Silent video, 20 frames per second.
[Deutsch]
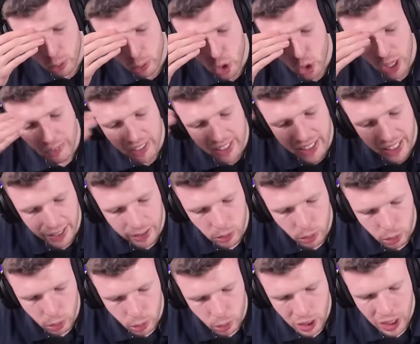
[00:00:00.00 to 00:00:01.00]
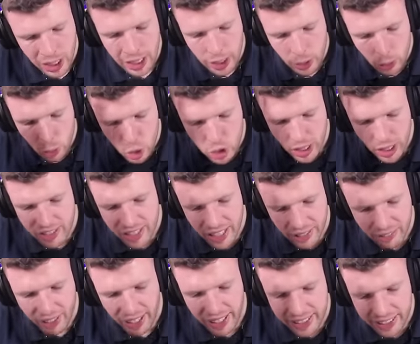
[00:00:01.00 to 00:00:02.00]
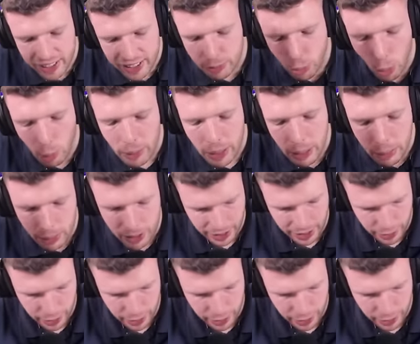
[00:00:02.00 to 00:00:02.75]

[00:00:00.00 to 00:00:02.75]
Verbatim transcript: Du schaffst keine Lösung. Du schaffst ein weiteres Problem mit deinen